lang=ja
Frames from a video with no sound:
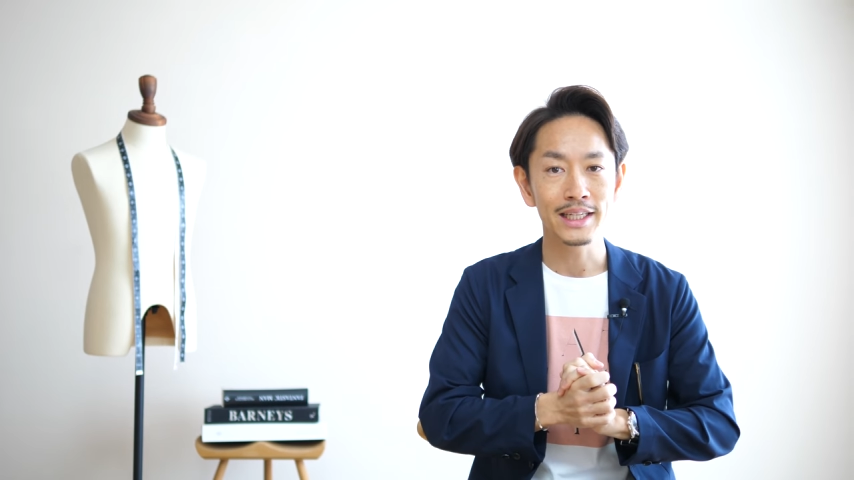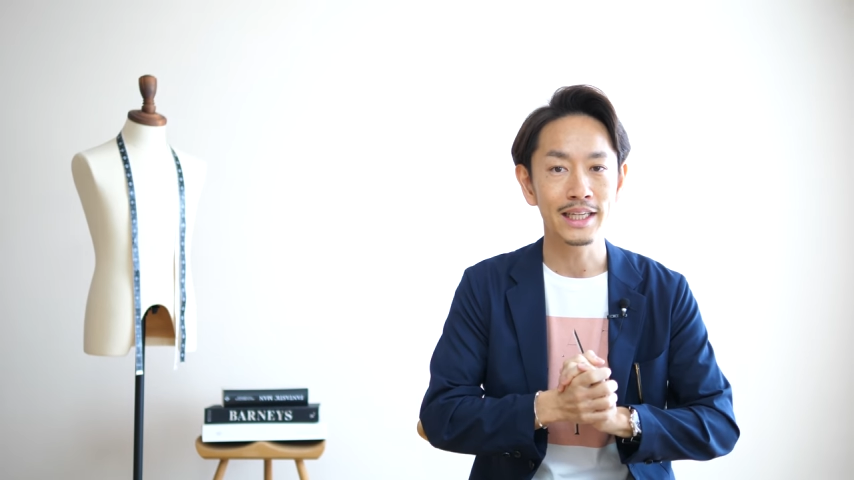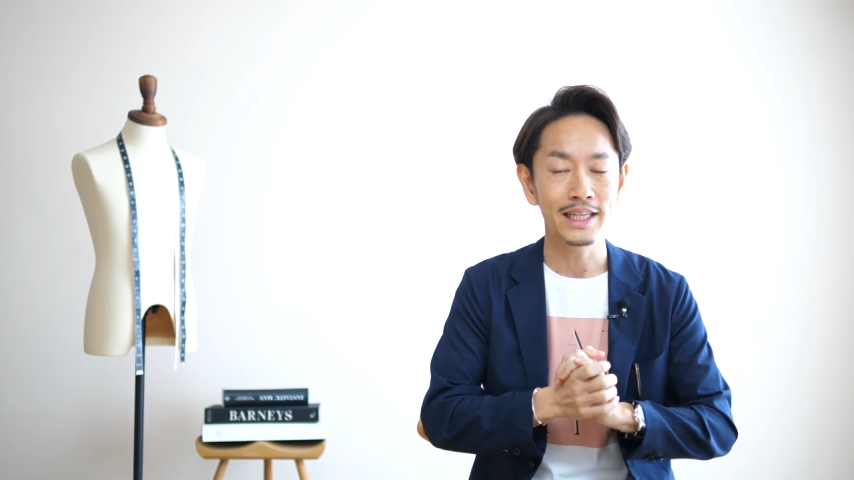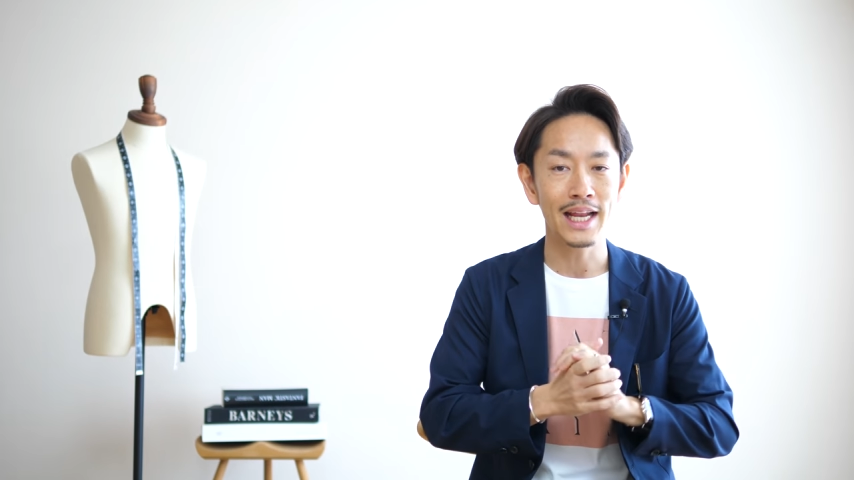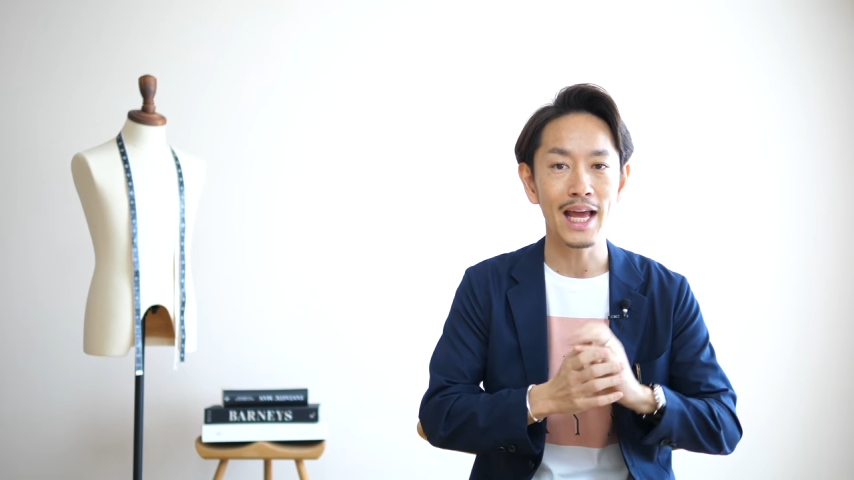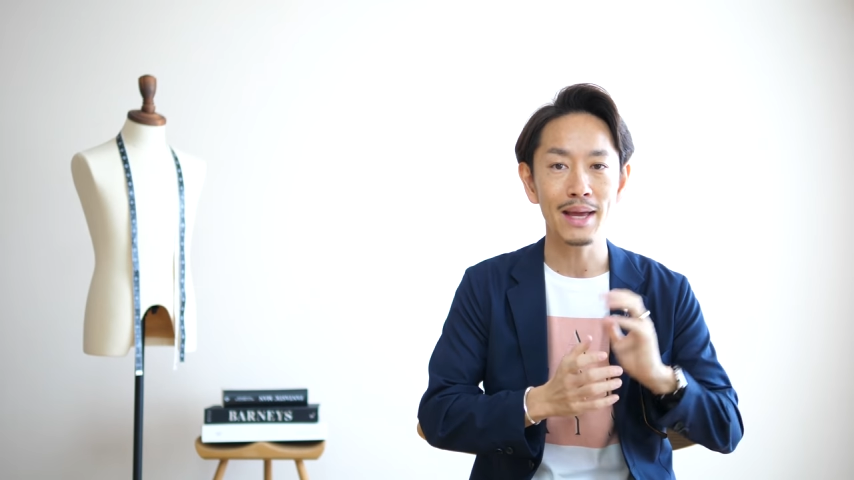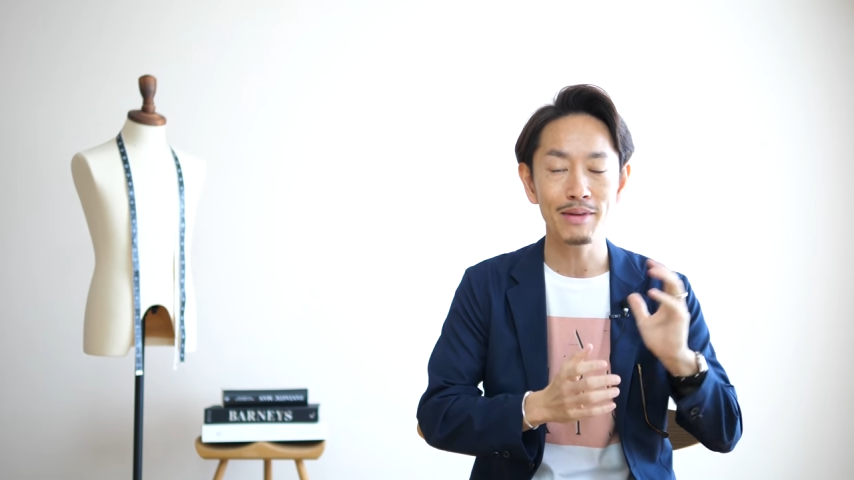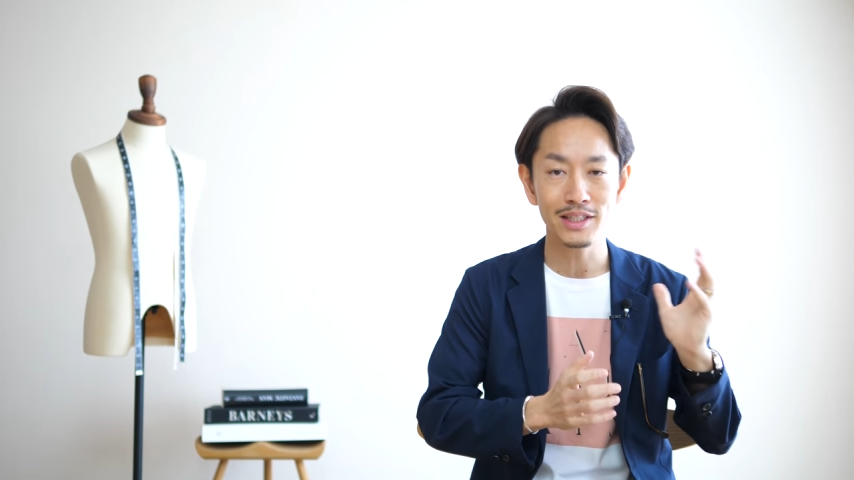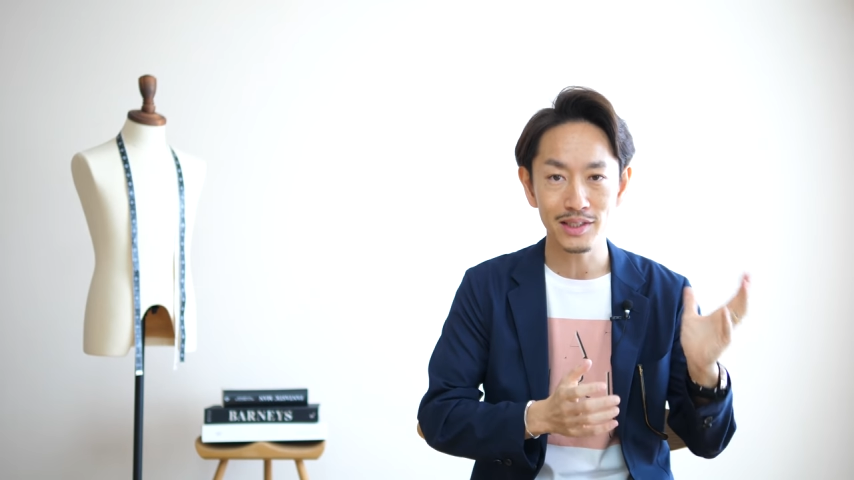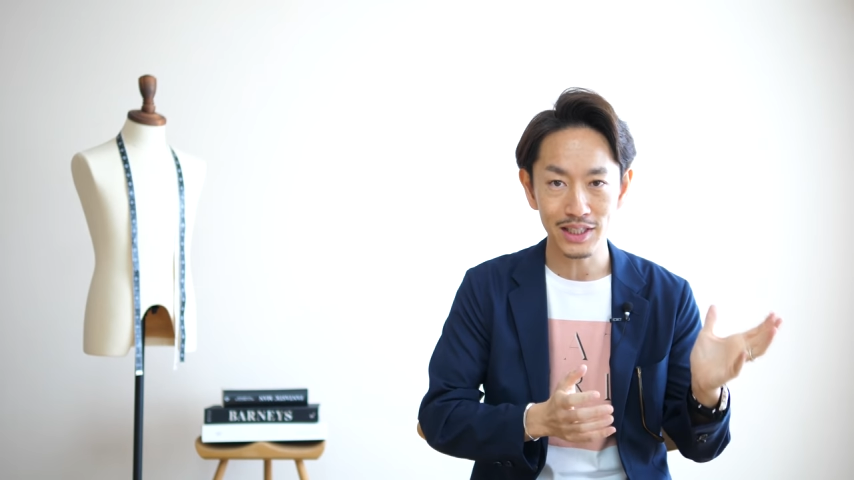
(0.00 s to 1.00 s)
きれい
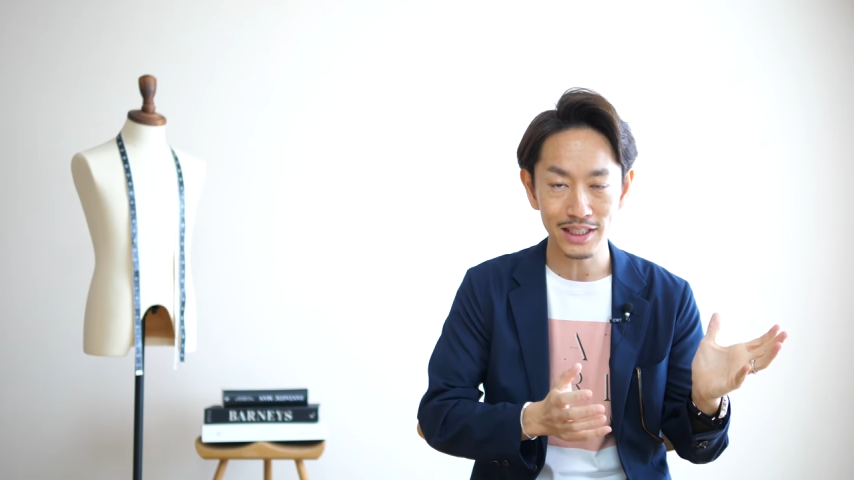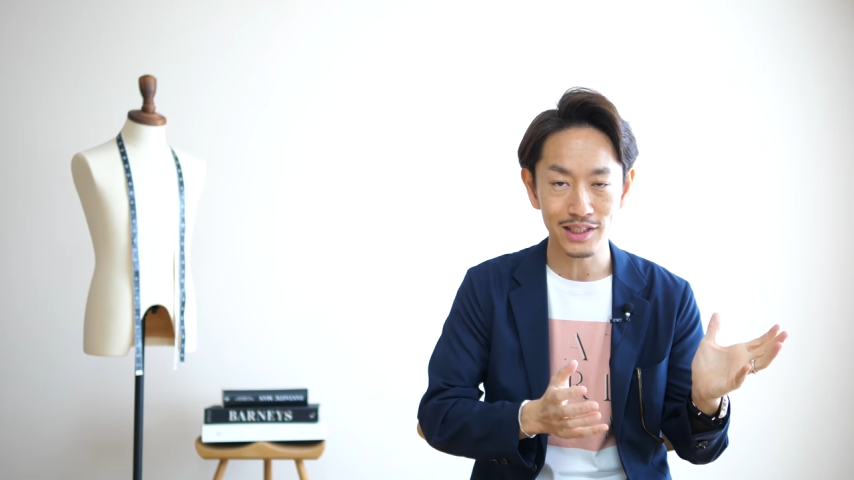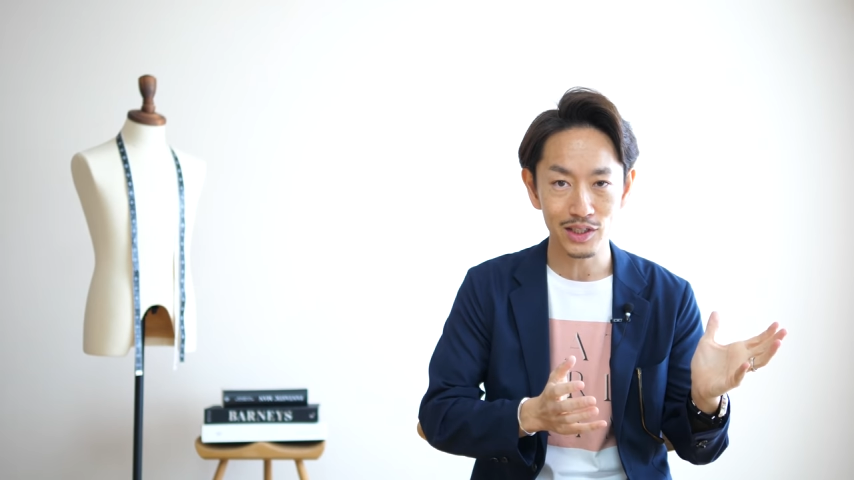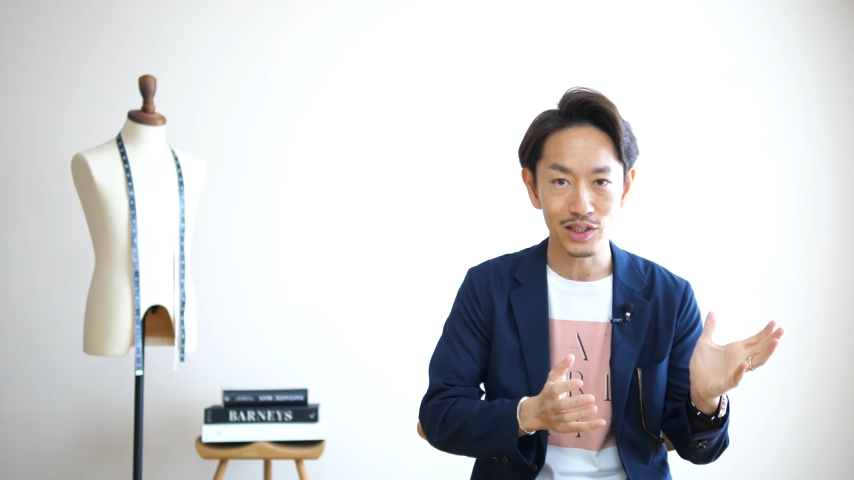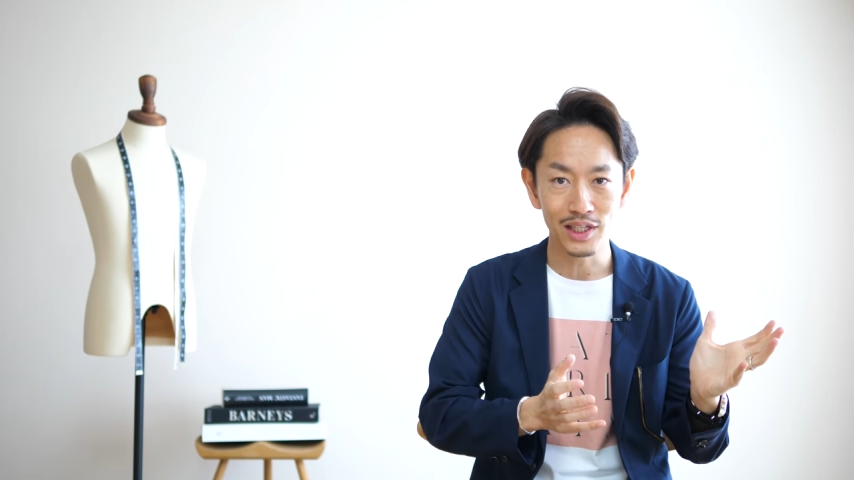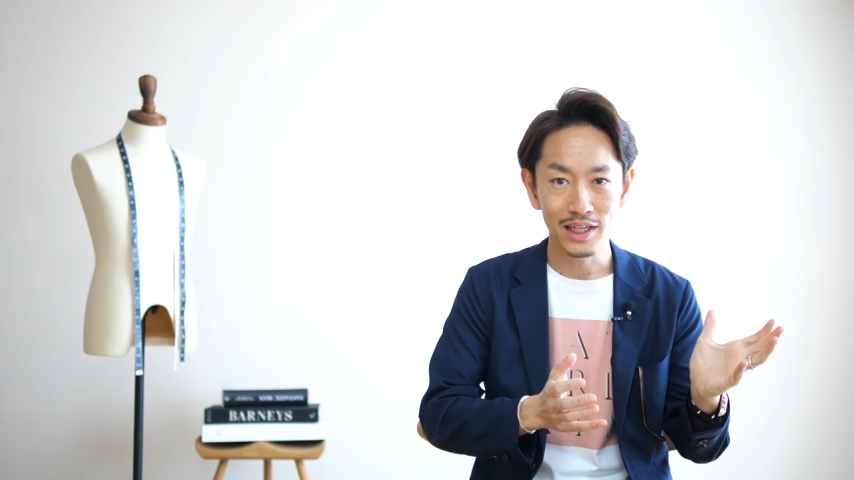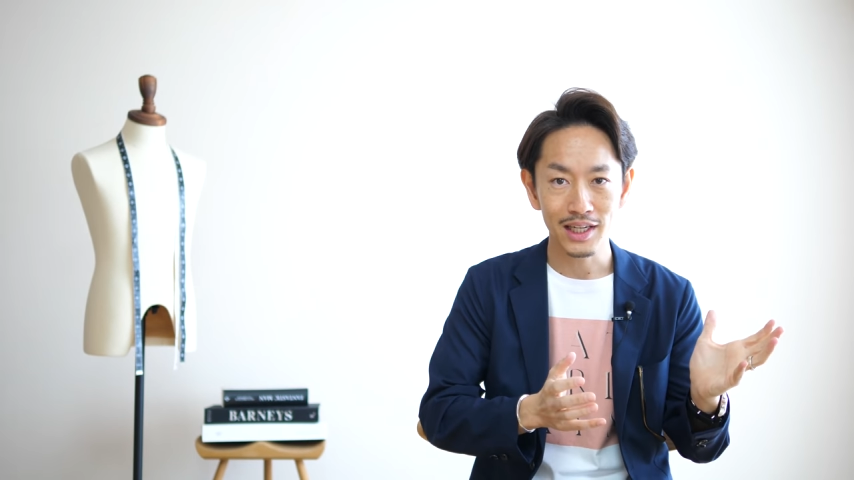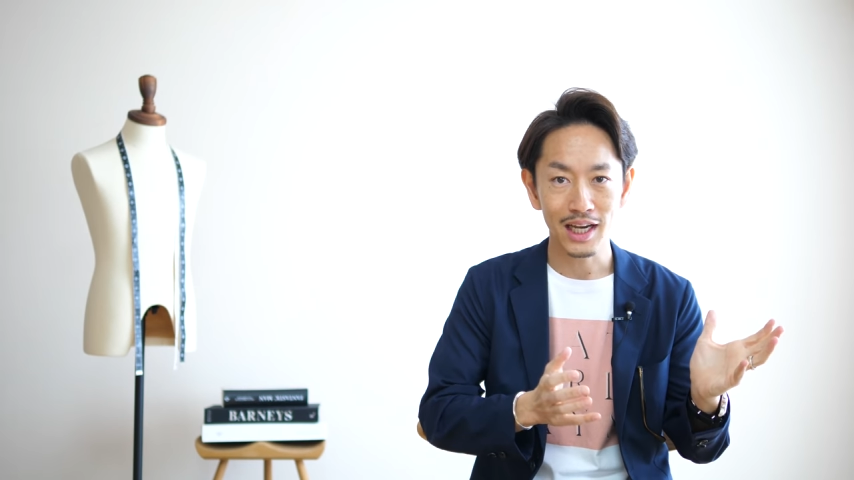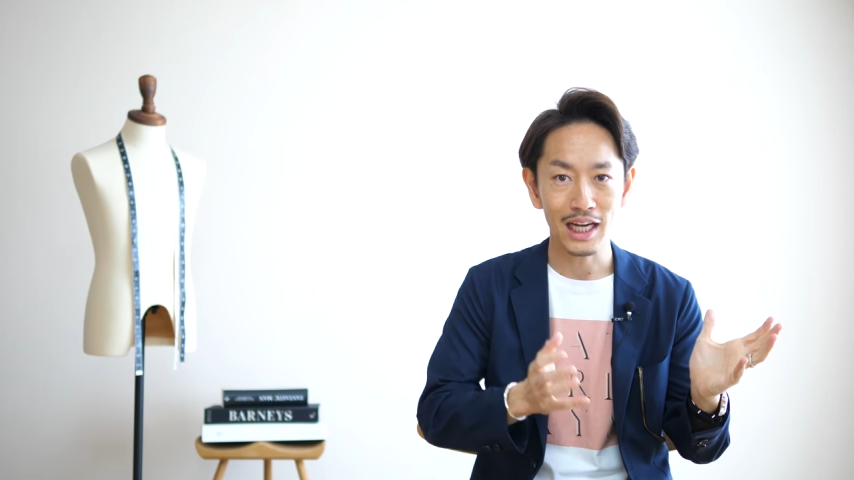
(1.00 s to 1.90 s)
めすぎず